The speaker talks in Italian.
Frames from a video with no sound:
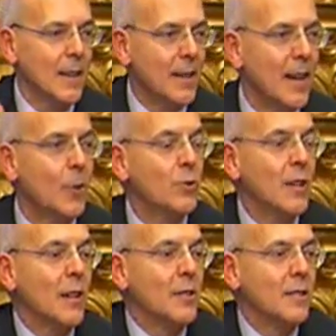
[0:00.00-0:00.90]
Che cos'è
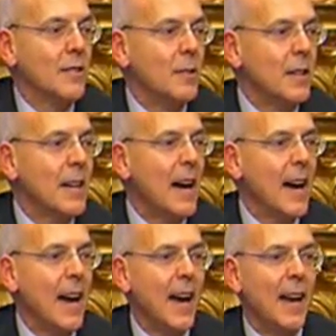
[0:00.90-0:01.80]

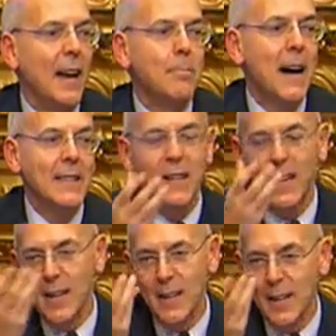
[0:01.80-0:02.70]
l'accessibilità? È
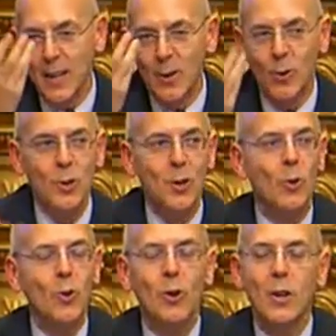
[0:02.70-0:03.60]
l'abbattere, lo
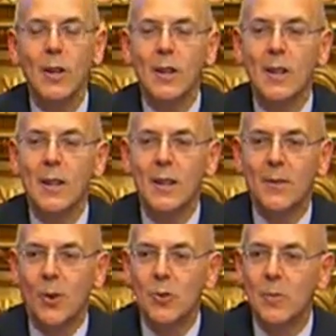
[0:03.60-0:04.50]
dico eh,
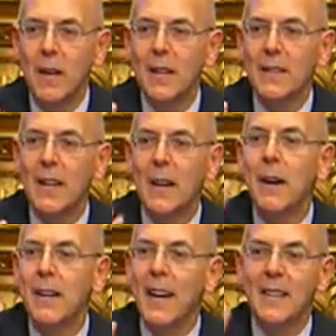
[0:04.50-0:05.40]
velocemente, le
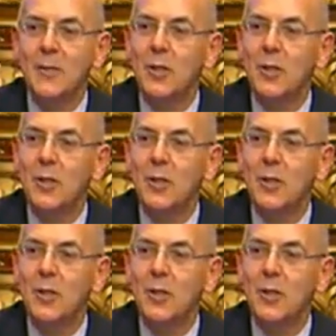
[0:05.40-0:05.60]
barriere,